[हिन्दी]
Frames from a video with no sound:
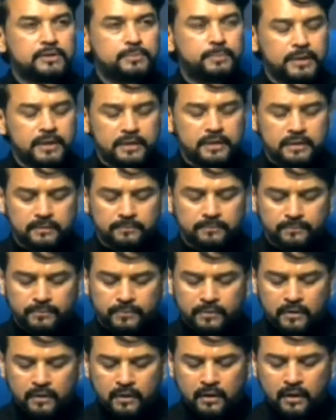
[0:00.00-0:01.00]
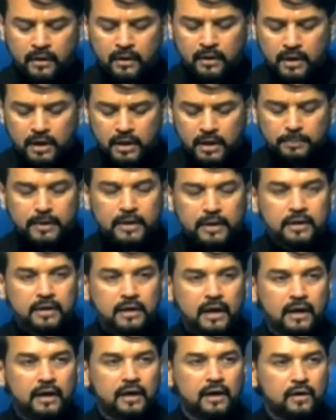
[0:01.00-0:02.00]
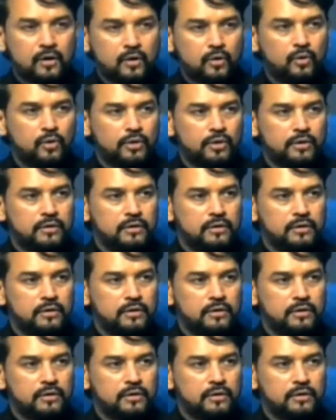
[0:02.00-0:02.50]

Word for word: भी लगभग 11 करोड़